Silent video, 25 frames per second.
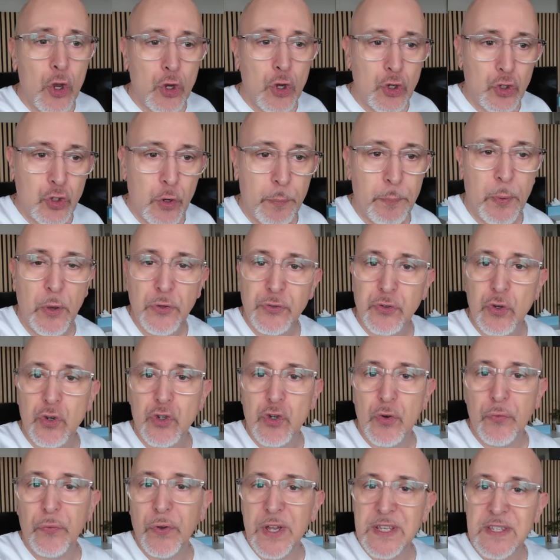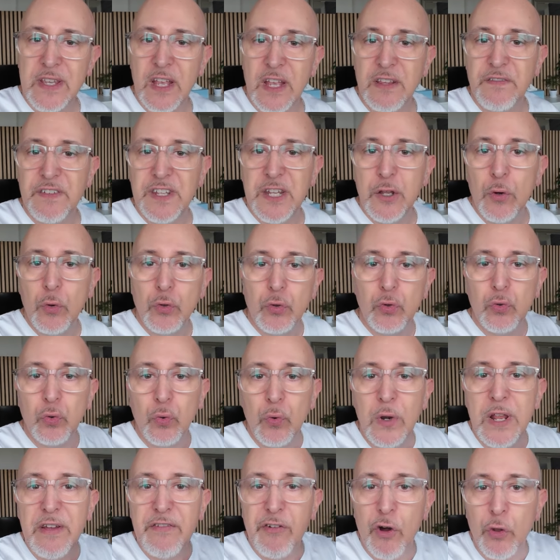Je pense que je ferai cette vidéo
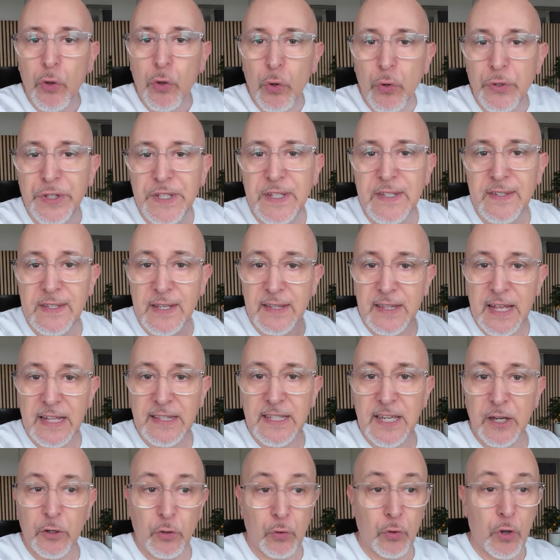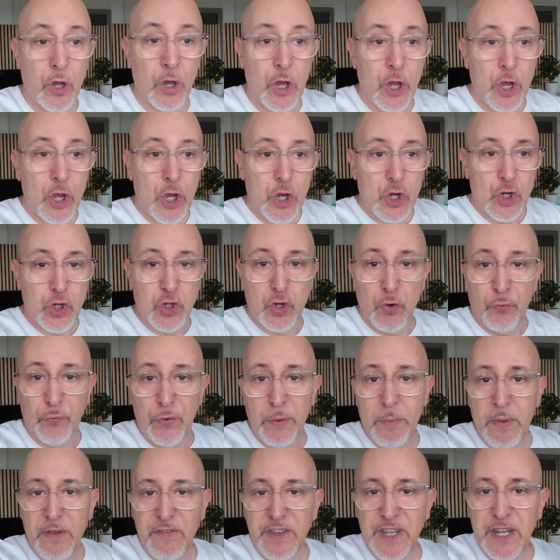tous les vendredis, c'est-à-dire que je
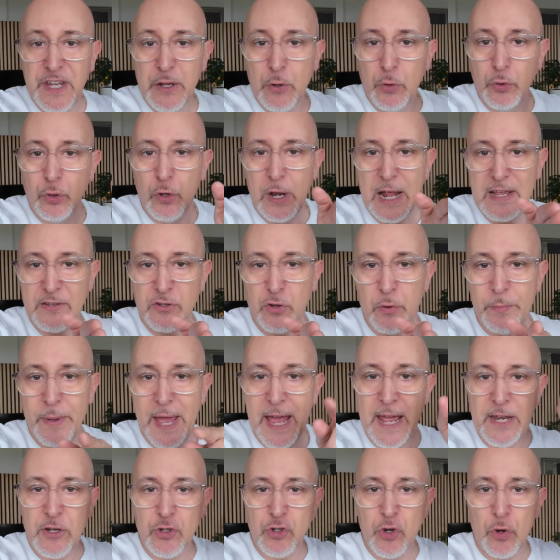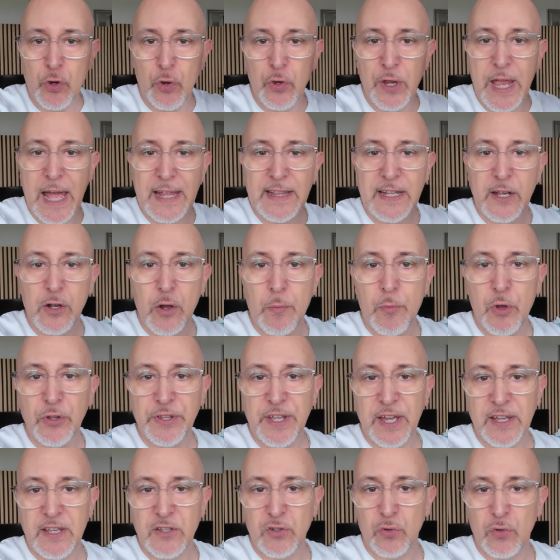fais mes vidéos de la semaine, je regarde les
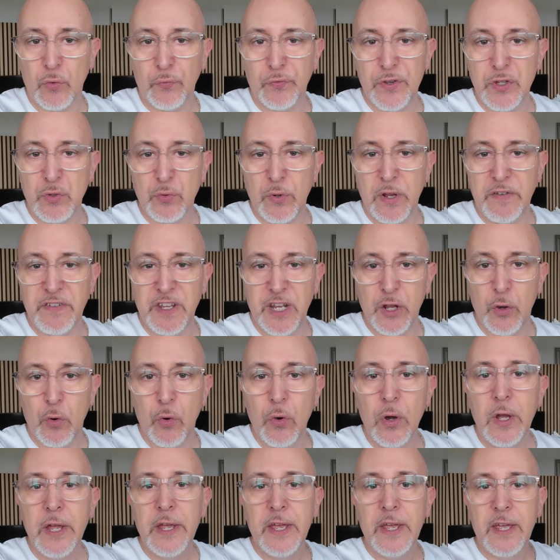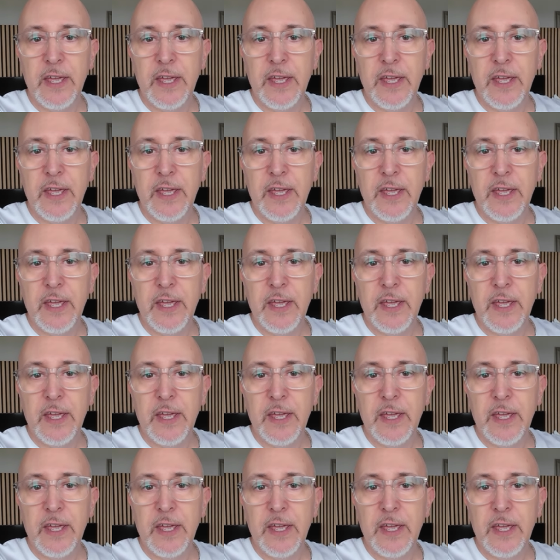commentaires qui sont faits sous les vidéos,